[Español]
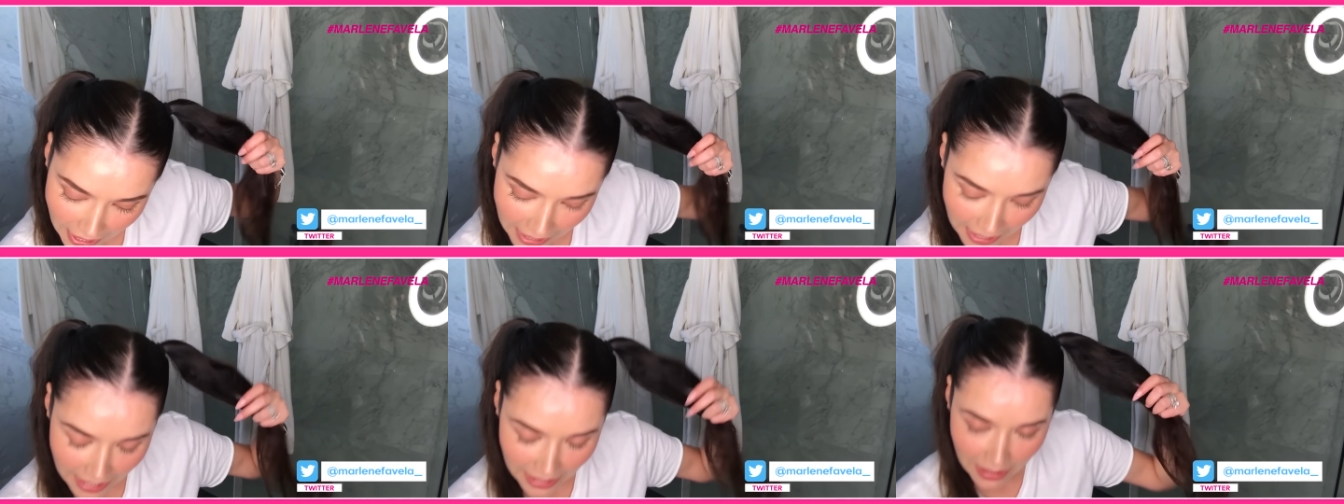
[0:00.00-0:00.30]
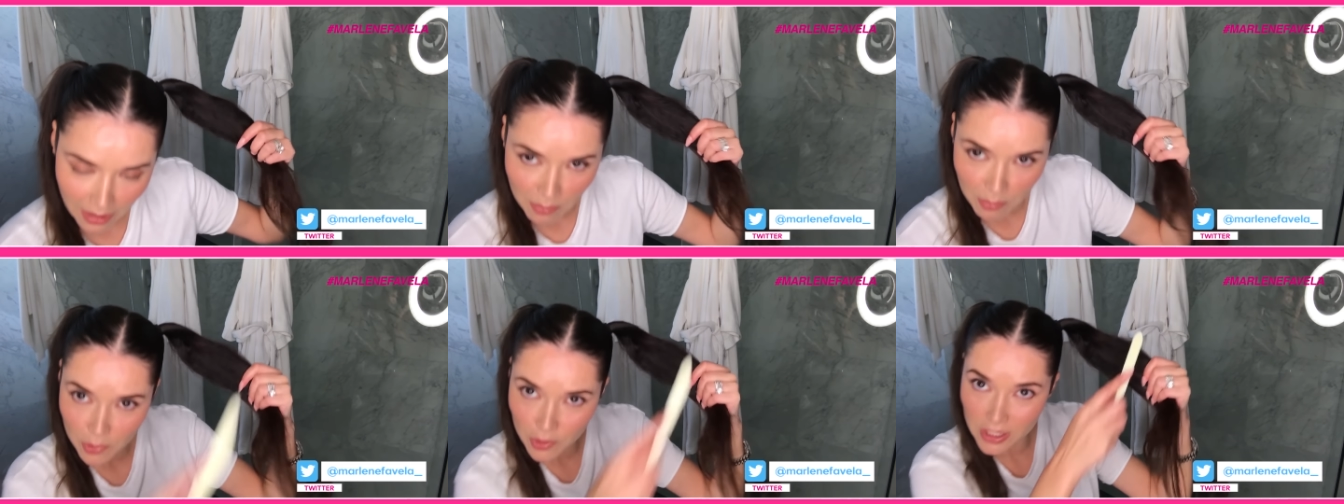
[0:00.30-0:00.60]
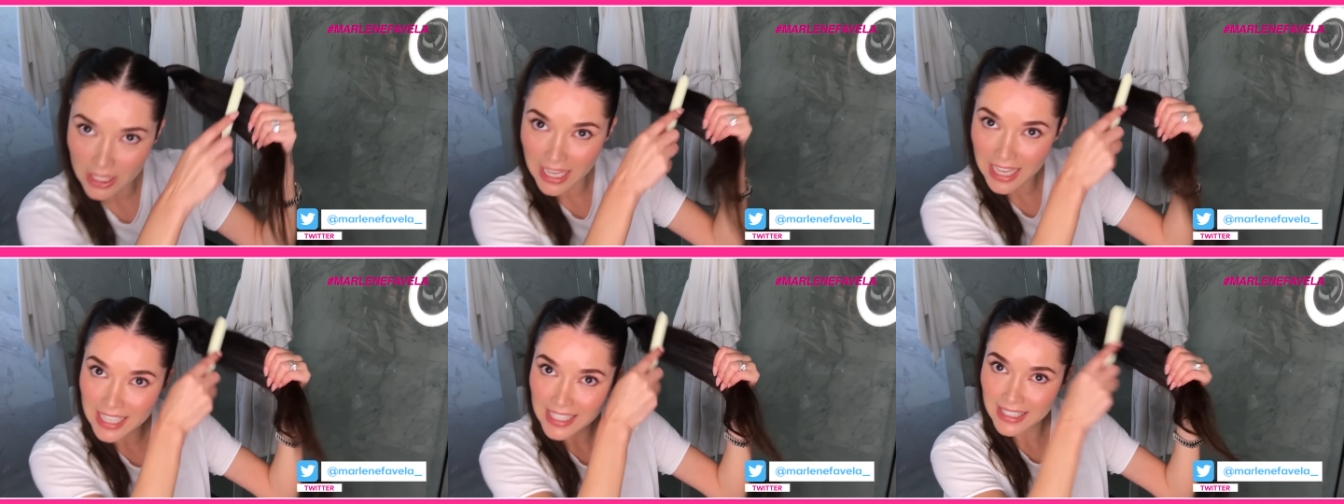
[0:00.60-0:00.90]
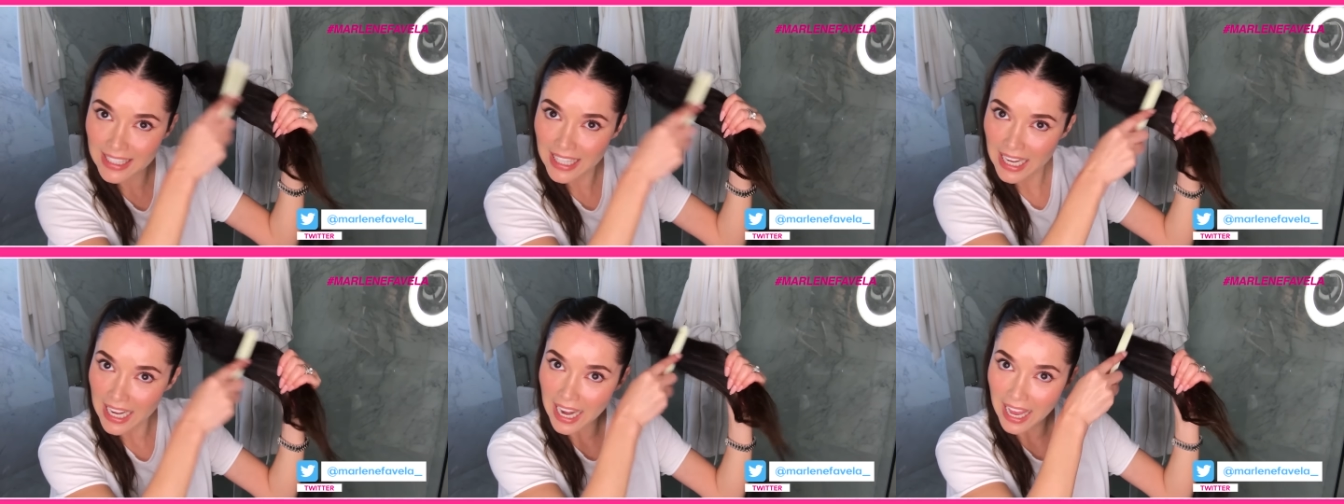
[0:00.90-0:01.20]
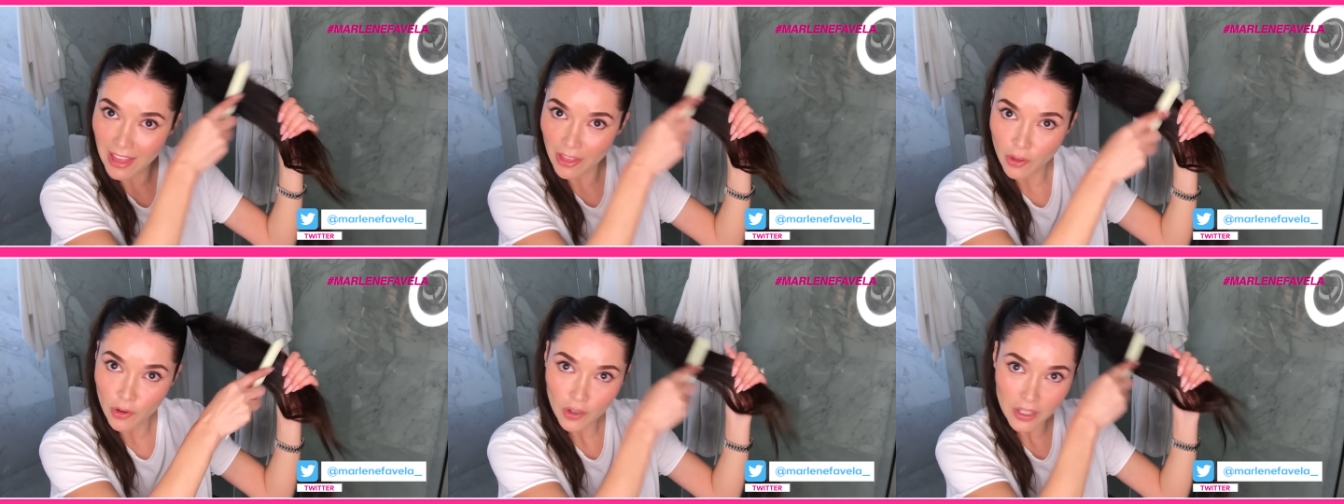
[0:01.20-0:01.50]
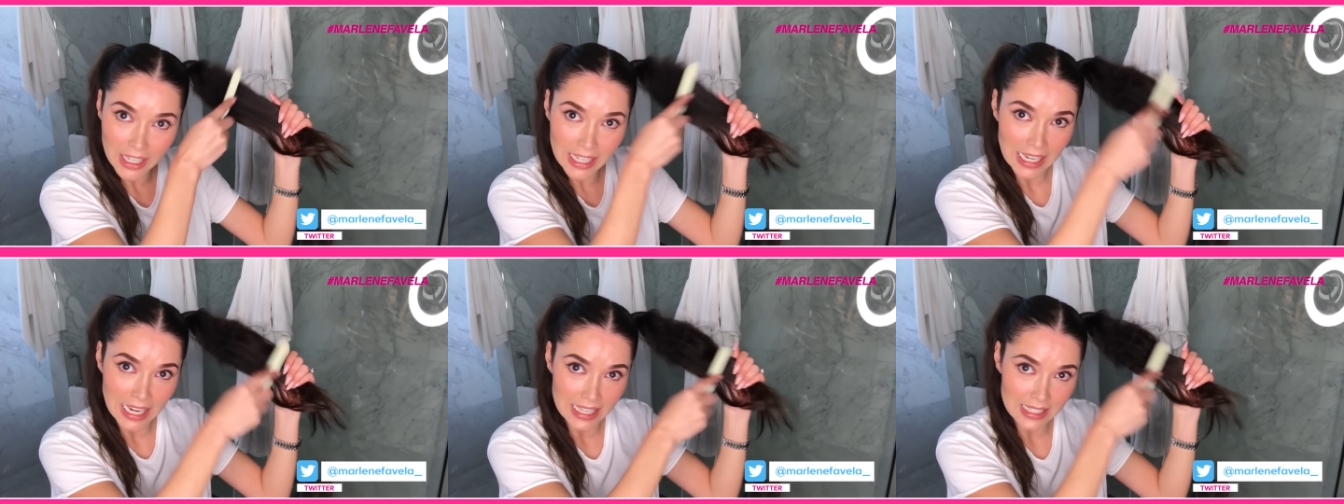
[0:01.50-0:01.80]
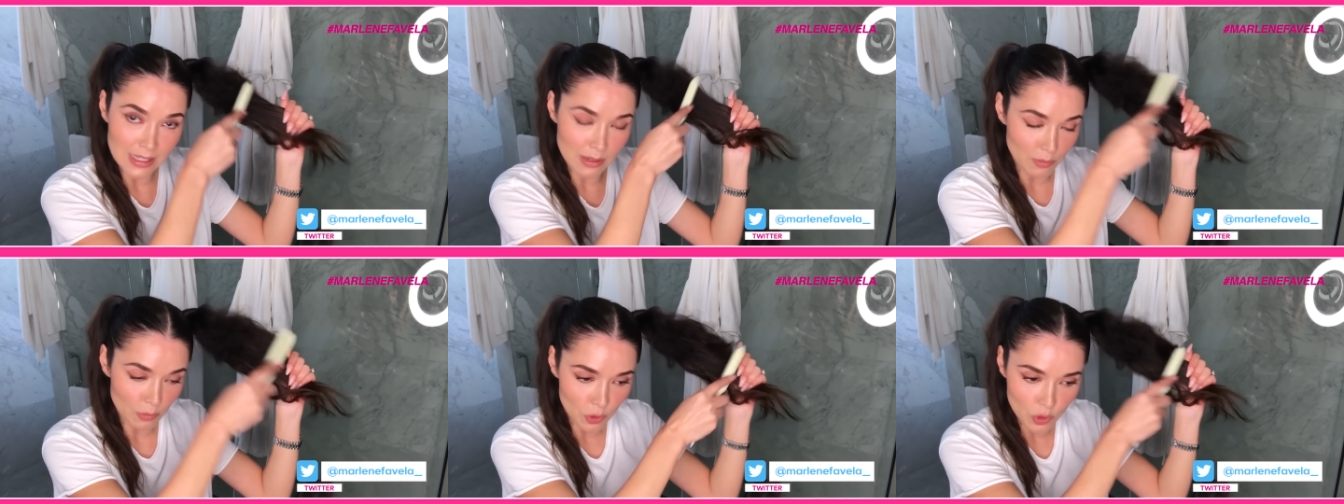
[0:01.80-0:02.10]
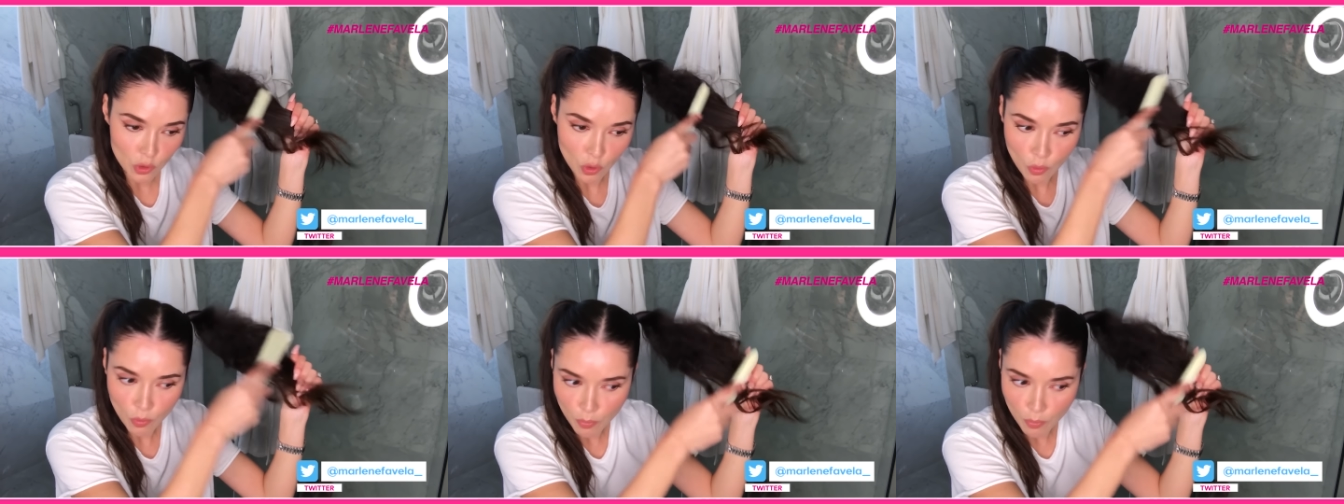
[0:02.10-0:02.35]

Agarramos este lado y le hacemos